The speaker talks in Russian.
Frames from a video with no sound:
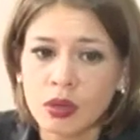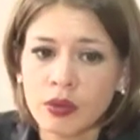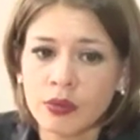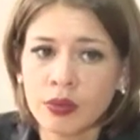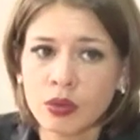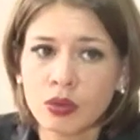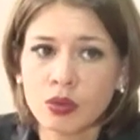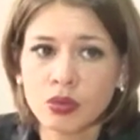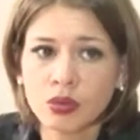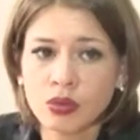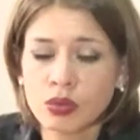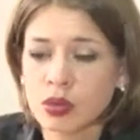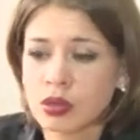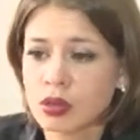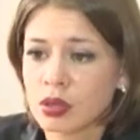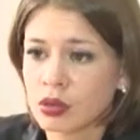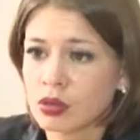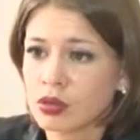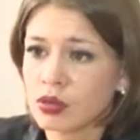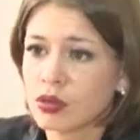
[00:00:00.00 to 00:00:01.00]
вернулся
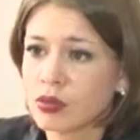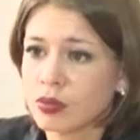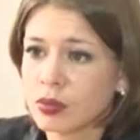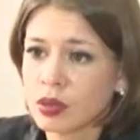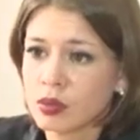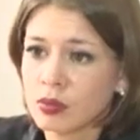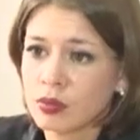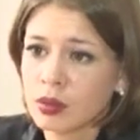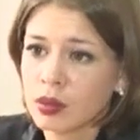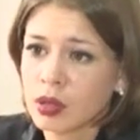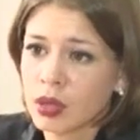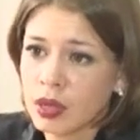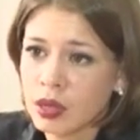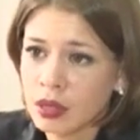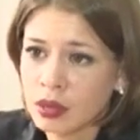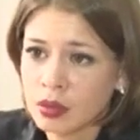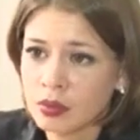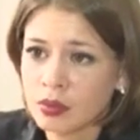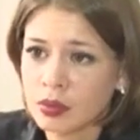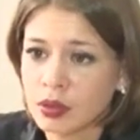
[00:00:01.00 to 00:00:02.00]
со сломанным
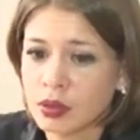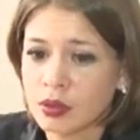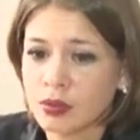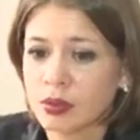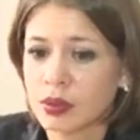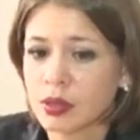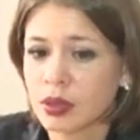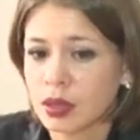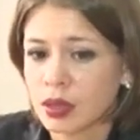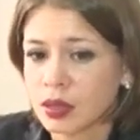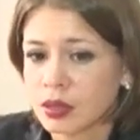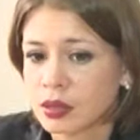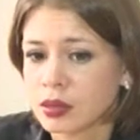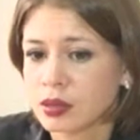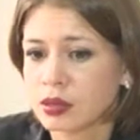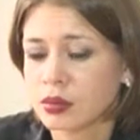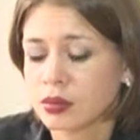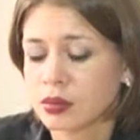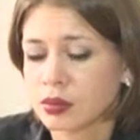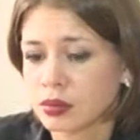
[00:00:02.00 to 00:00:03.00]
экраном и
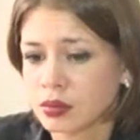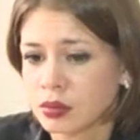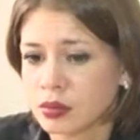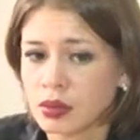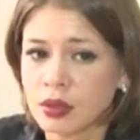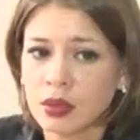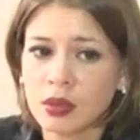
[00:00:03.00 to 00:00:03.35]
пытались, э,